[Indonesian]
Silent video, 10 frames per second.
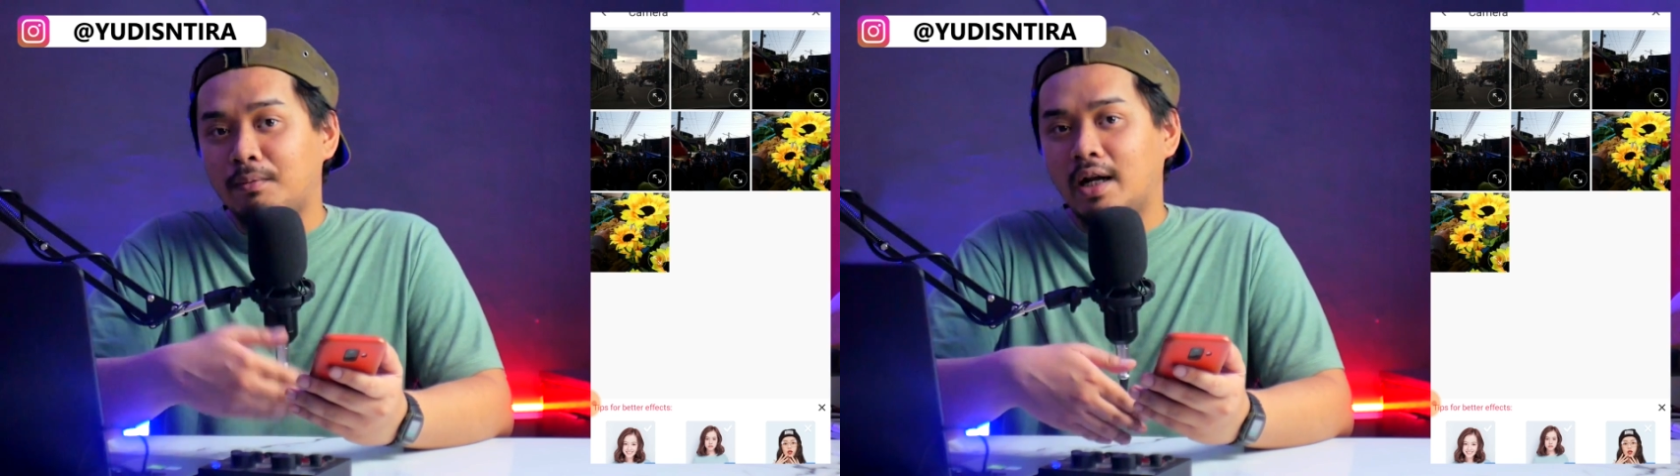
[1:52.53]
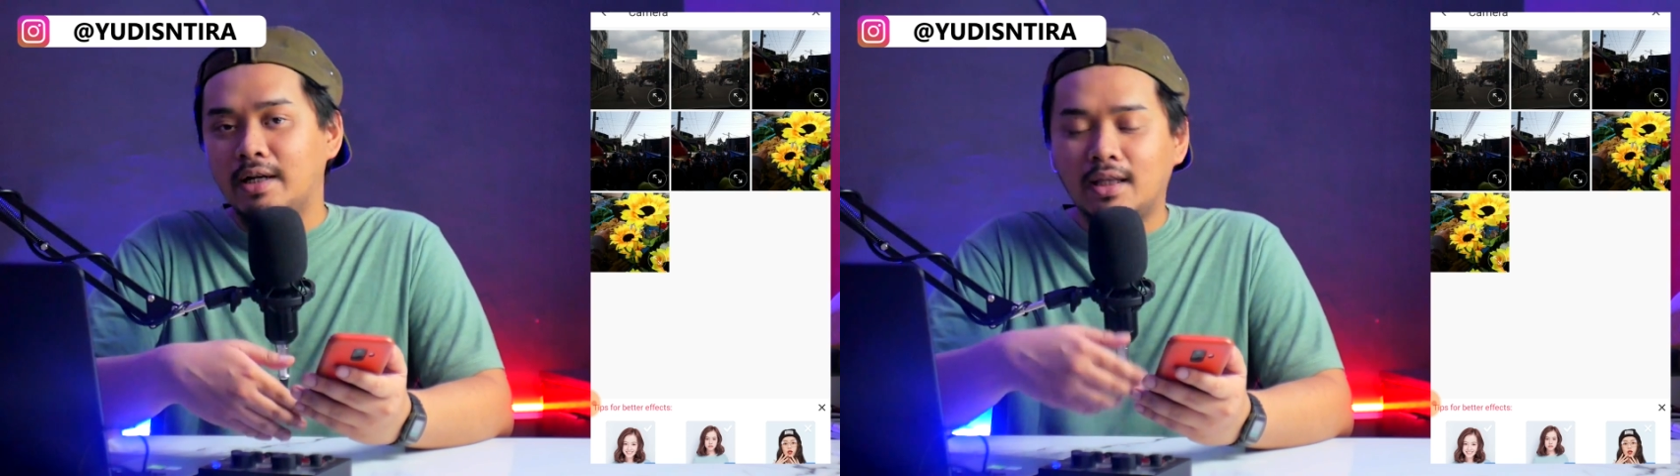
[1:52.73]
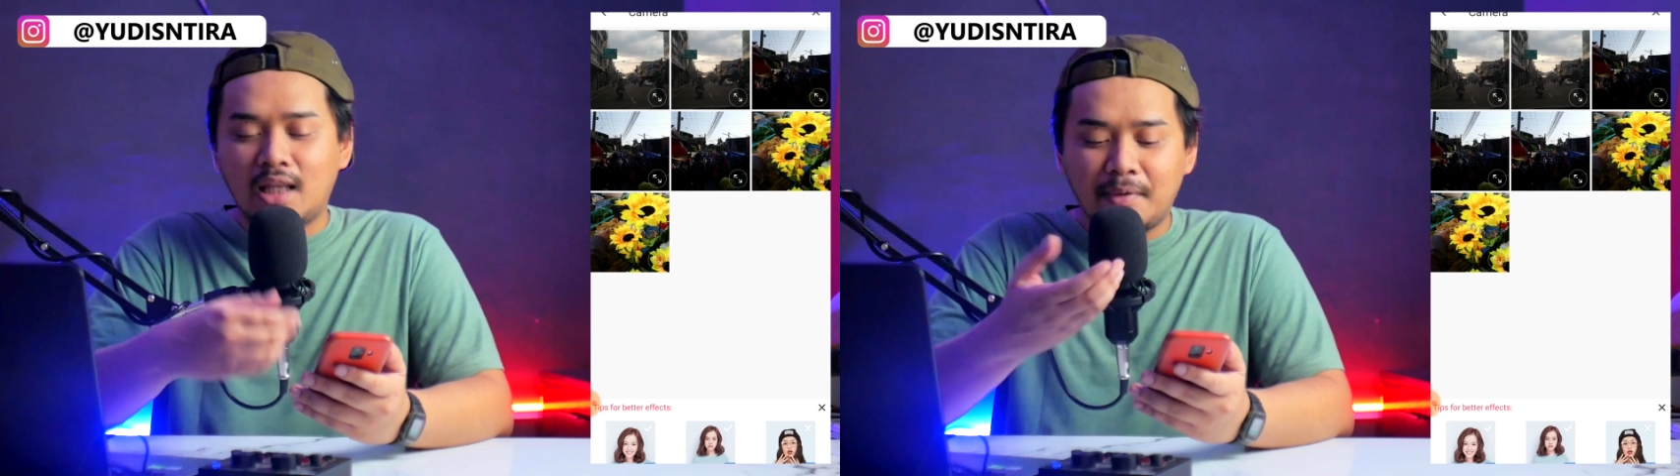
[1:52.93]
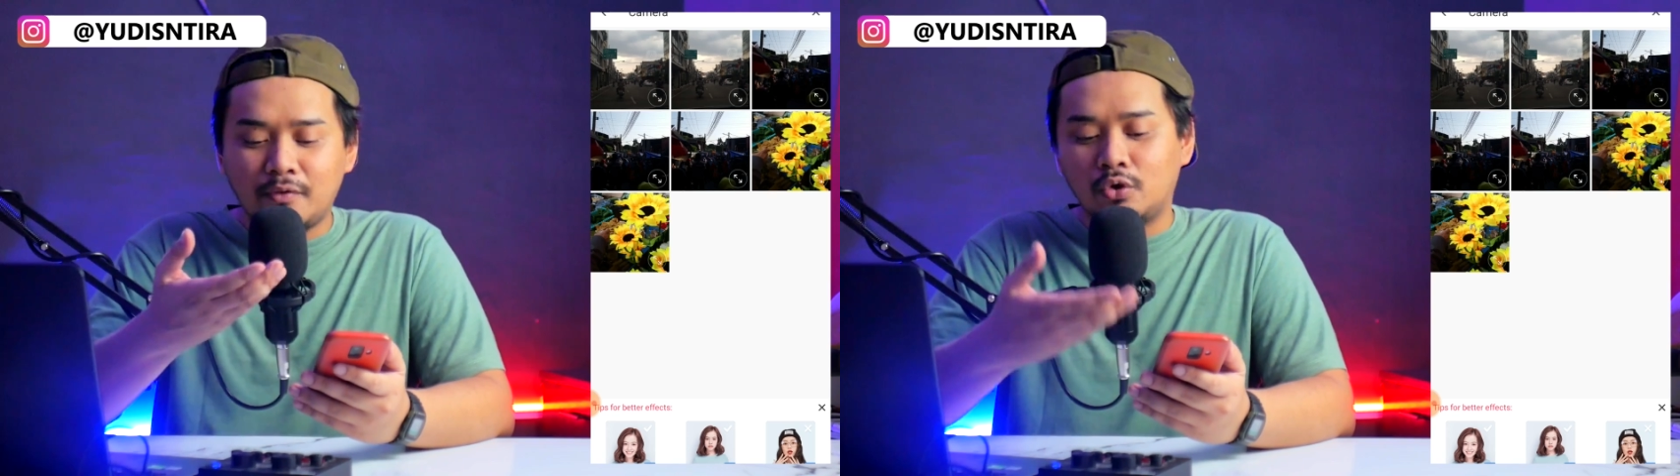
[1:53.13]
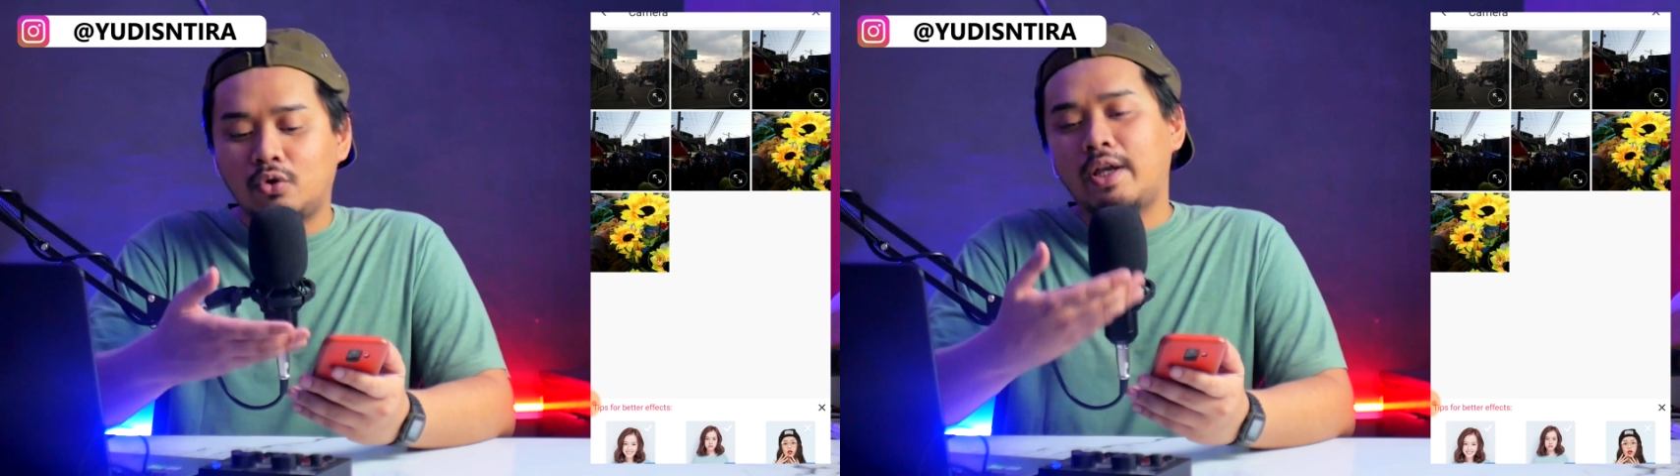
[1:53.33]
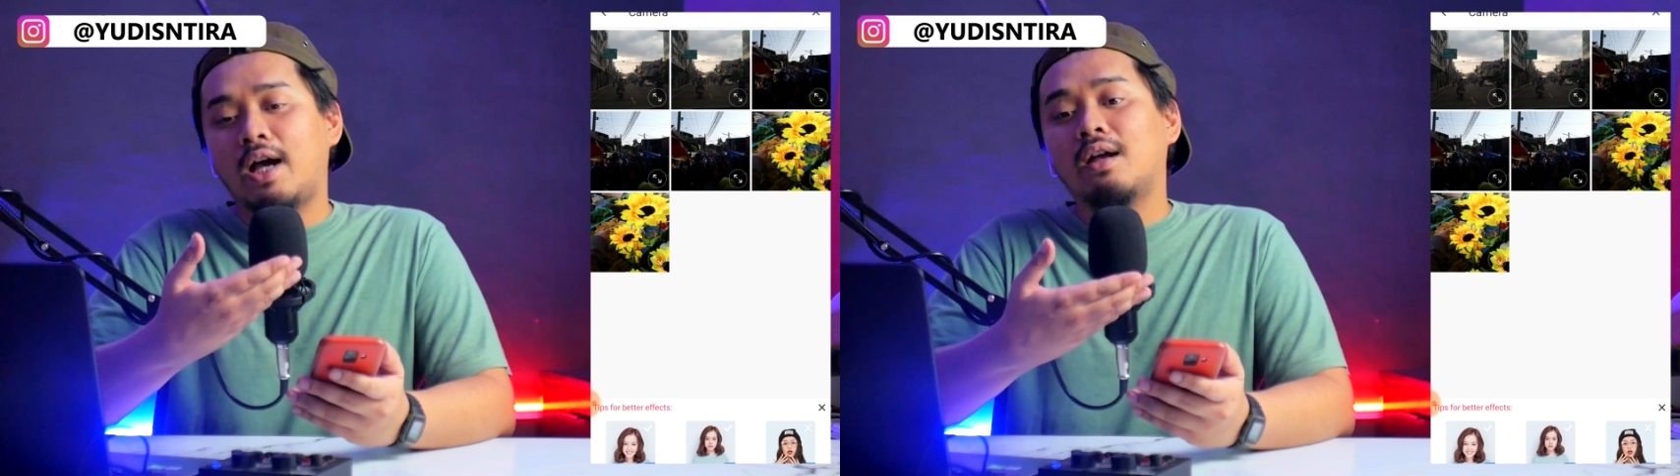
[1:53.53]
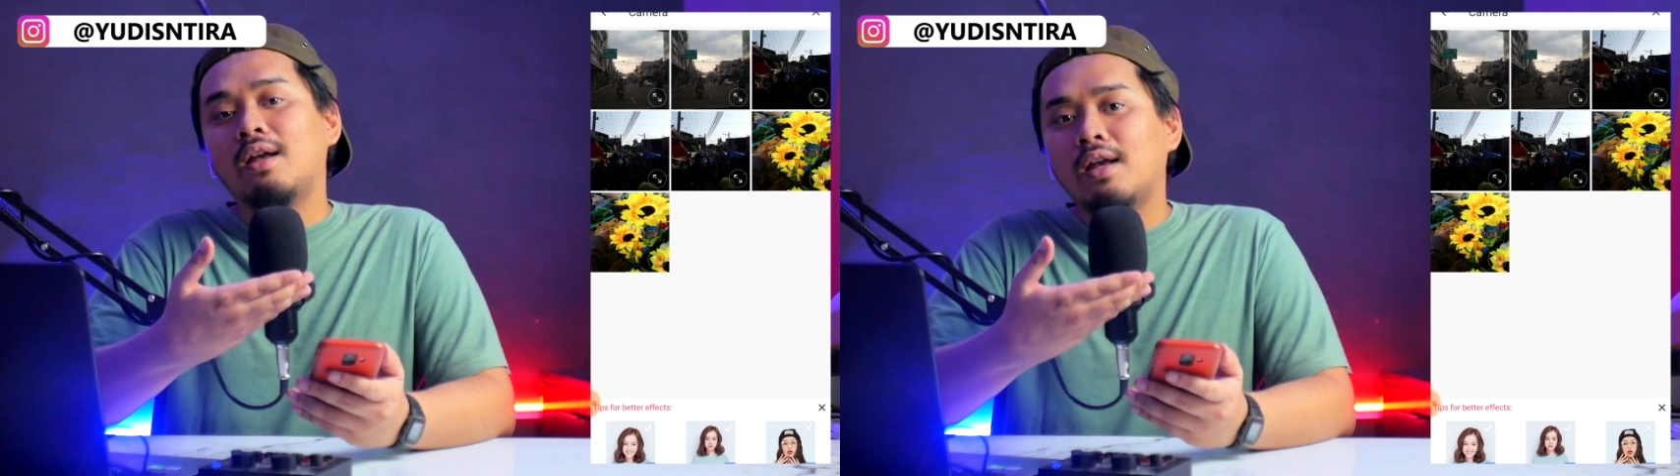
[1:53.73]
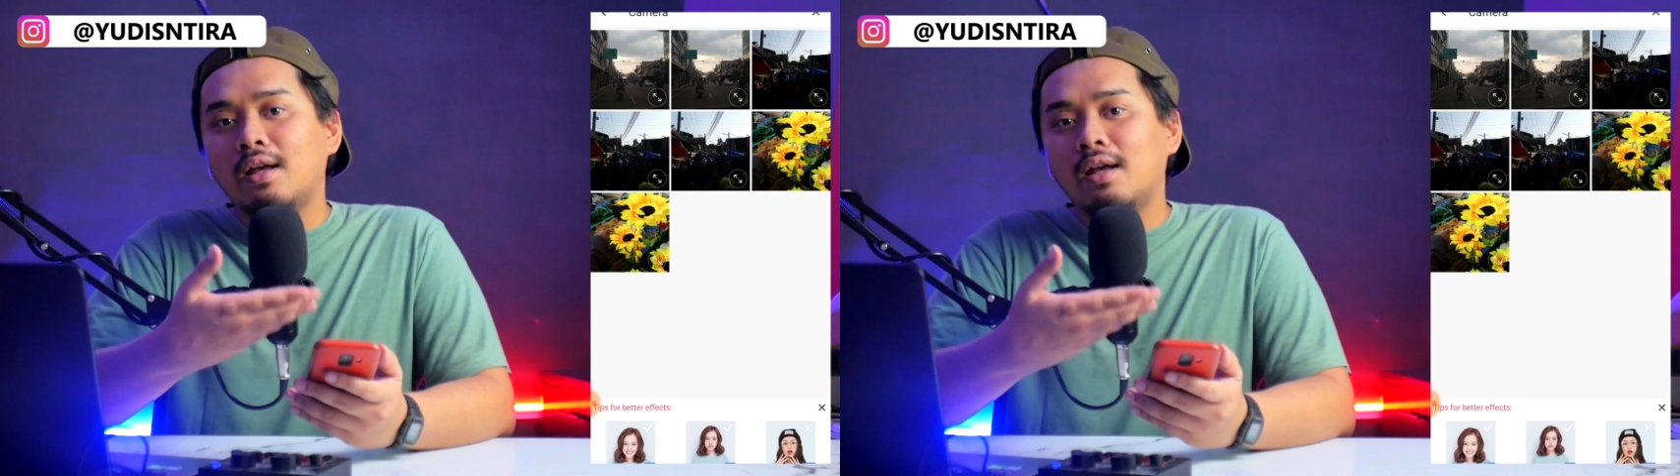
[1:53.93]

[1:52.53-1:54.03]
badan tapi foto yang